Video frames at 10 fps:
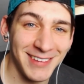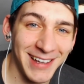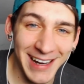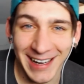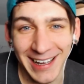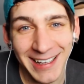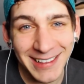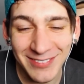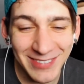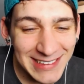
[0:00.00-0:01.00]
Raga
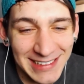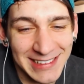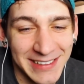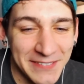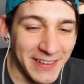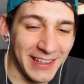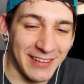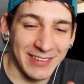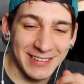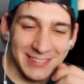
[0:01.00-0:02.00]
basta che siamo
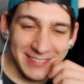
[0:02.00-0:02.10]
fermi